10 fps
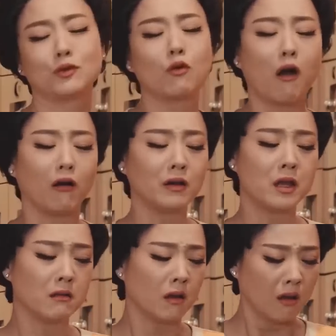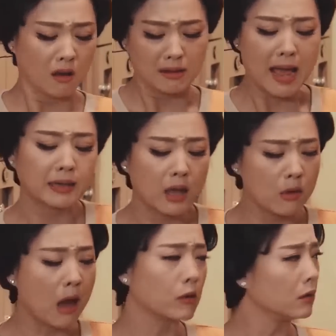Tôi khỏi đi Lát
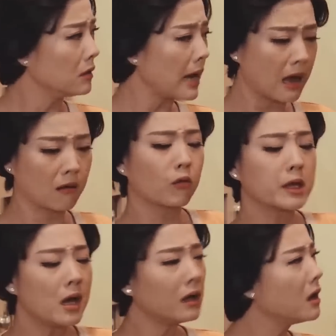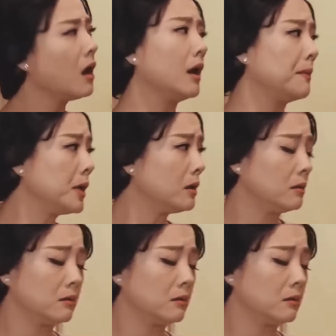đeo vào cưỡi ra có cái vết ghê lắm đó